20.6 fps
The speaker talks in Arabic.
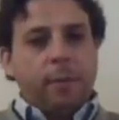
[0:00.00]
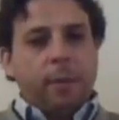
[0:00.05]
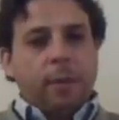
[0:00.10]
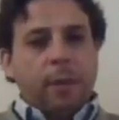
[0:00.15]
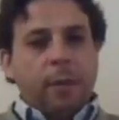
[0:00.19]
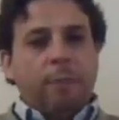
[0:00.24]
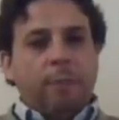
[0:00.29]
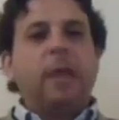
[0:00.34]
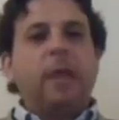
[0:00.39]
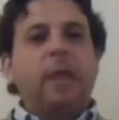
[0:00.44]

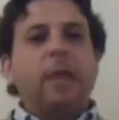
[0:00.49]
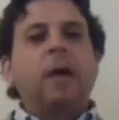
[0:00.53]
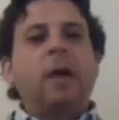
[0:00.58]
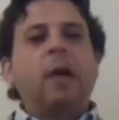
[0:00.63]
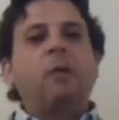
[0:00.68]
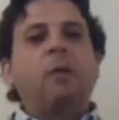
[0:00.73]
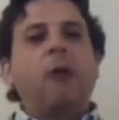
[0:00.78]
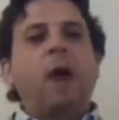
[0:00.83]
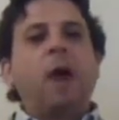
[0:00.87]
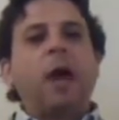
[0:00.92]
من
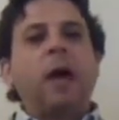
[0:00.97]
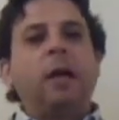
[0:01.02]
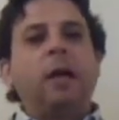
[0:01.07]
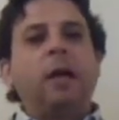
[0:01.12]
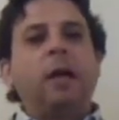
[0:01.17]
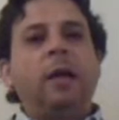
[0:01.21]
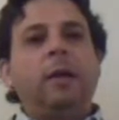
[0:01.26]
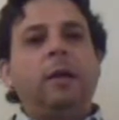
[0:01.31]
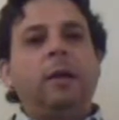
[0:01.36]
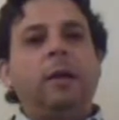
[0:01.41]
له عقل
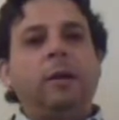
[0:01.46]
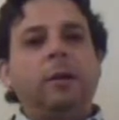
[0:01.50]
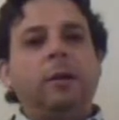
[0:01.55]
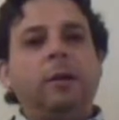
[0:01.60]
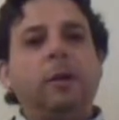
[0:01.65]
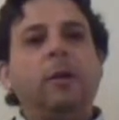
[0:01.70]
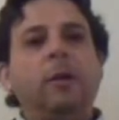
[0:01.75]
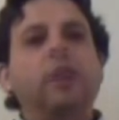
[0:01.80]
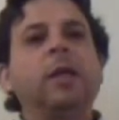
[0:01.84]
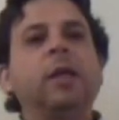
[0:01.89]

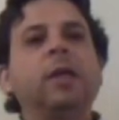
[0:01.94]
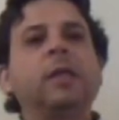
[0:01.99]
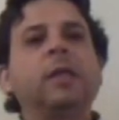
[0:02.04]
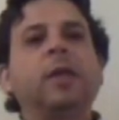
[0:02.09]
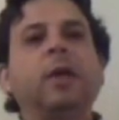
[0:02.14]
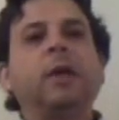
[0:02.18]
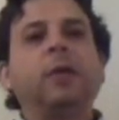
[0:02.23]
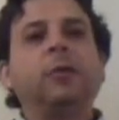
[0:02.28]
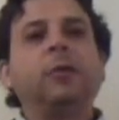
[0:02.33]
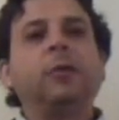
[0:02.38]
وليس
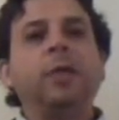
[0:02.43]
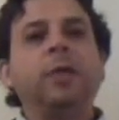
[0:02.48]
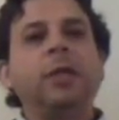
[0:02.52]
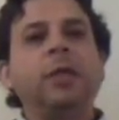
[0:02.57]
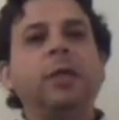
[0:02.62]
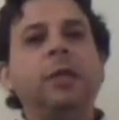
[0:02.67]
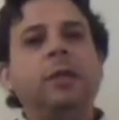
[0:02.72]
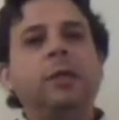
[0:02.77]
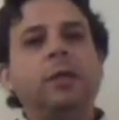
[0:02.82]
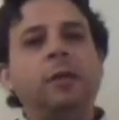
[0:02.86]
له
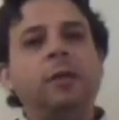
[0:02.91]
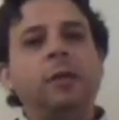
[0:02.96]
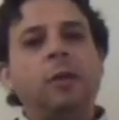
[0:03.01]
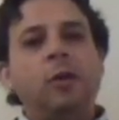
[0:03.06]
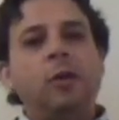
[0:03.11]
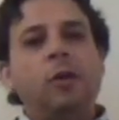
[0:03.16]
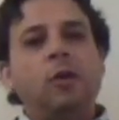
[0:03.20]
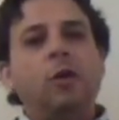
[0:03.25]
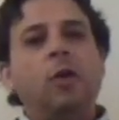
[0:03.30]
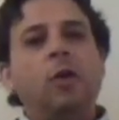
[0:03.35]
دين
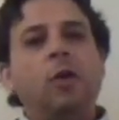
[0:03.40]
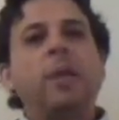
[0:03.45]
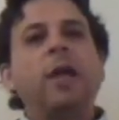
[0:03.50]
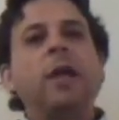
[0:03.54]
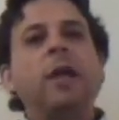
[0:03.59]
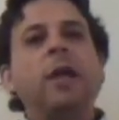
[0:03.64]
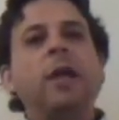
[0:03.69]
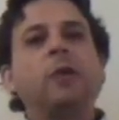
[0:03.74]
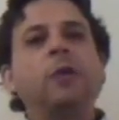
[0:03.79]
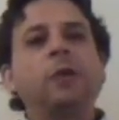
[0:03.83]
ومن
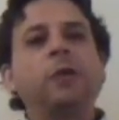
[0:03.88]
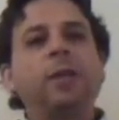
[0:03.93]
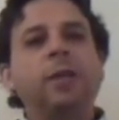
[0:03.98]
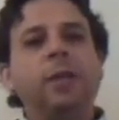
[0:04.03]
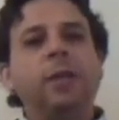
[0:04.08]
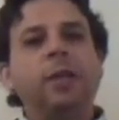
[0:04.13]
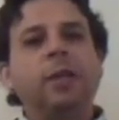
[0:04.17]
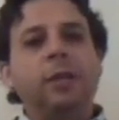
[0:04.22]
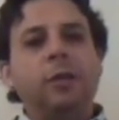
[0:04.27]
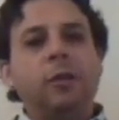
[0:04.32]
له
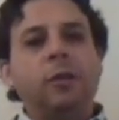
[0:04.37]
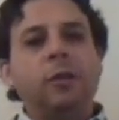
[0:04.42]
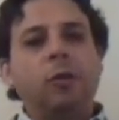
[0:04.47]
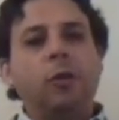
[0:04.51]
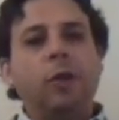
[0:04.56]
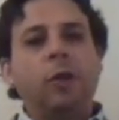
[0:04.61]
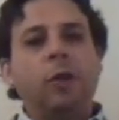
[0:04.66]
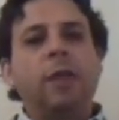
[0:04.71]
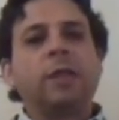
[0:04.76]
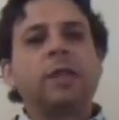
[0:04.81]
دين
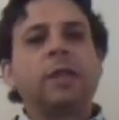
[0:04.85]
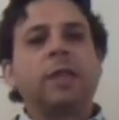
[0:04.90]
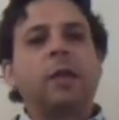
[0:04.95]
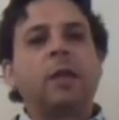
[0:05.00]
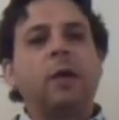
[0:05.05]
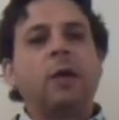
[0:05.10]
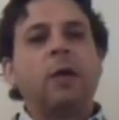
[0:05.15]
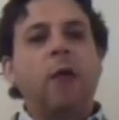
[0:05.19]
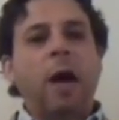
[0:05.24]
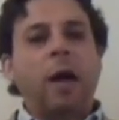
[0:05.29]
وليس له
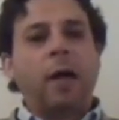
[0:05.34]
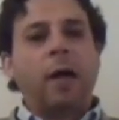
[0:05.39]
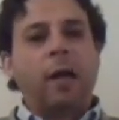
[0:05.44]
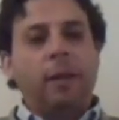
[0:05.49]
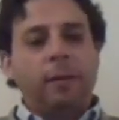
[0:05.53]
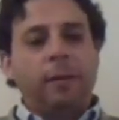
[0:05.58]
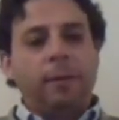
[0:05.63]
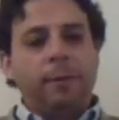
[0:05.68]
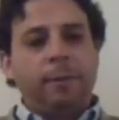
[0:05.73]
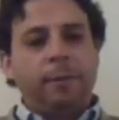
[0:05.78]
عقل
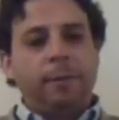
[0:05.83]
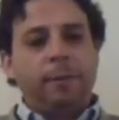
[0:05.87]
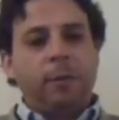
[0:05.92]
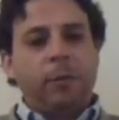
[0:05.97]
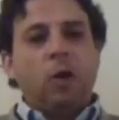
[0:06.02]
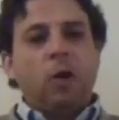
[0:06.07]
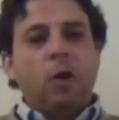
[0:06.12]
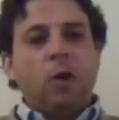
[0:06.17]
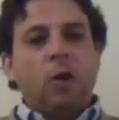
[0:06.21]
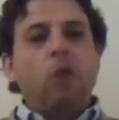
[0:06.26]

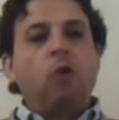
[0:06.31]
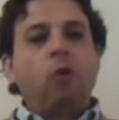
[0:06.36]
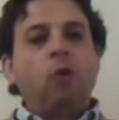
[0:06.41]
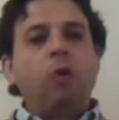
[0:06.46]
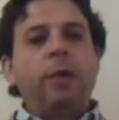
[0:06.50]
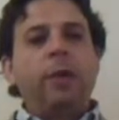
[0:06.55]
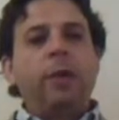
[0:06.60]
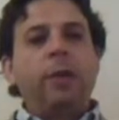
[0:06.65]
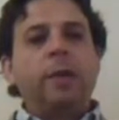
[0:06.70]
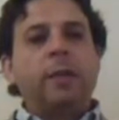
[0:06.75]

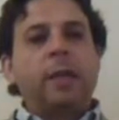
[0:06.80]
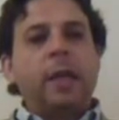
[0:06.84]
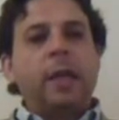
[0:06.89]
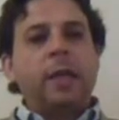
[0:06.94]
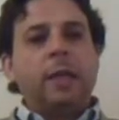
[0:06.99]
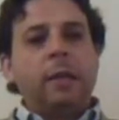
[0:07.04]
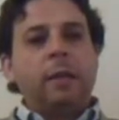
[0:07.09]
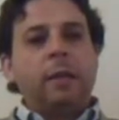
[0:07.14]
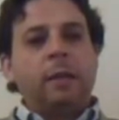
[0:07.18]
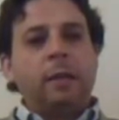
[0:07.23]
كل إنسان
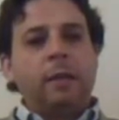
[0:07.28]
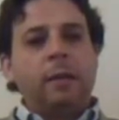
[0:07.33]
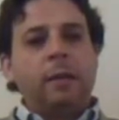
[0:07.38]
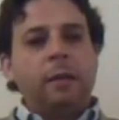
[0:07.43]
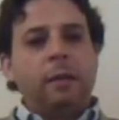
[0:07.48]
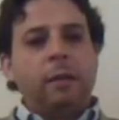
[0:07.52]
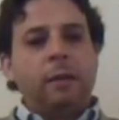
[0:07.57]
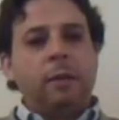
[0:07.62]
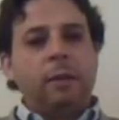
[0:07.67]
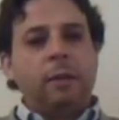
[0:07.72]

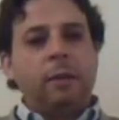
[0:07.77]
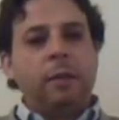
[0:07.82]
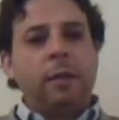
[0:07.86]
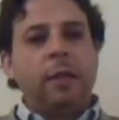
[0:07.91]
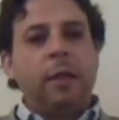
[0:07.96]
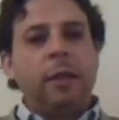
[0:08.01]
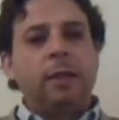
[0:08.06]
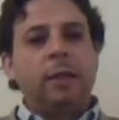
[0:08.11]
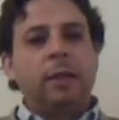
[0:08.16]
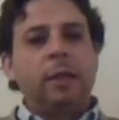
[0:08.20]

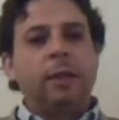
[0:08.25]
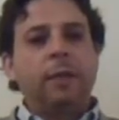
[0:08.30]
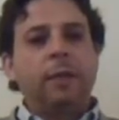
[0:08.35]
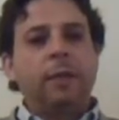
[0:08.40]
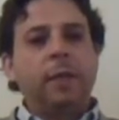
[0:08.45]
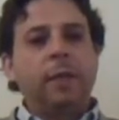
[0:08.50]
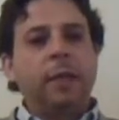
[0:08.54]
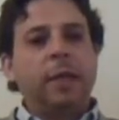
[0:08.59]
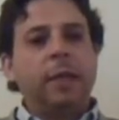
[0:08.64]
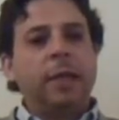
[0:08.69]
ينتمي
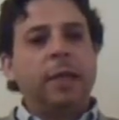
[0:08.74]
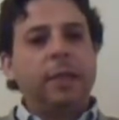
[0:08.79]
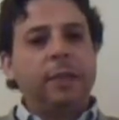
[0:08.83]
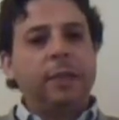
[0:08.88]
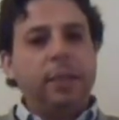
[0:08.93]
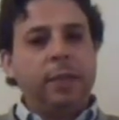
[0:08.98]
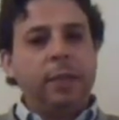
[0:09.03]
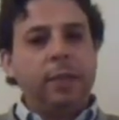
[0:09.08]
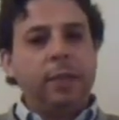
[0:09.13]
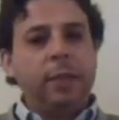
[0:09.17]
إلى
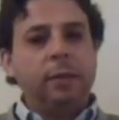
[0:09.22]
دين